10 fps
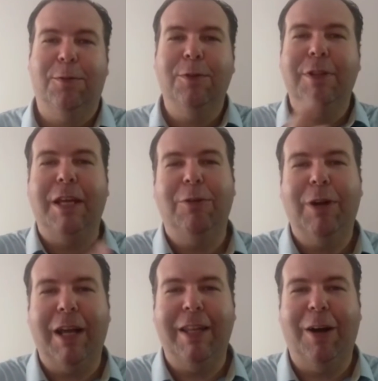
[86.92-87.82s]
Fundei um
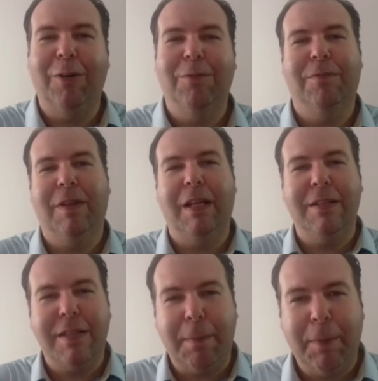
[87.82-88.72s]
canal, ele
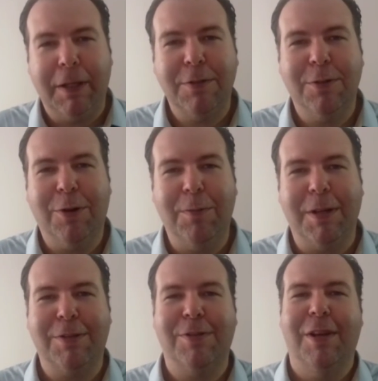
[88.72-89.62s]
está apenas no
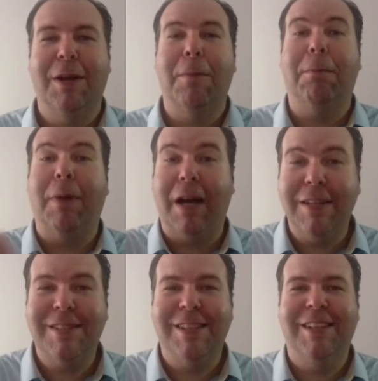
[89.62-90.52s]
começo,
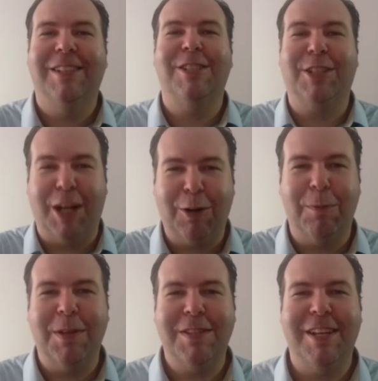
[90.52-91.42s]
mas já
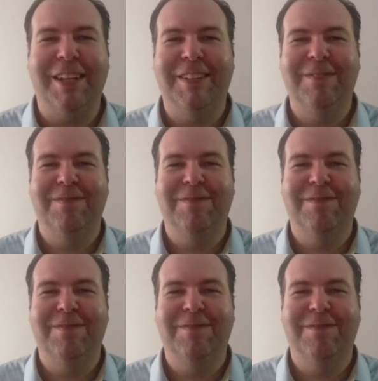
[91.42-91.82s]
comecei.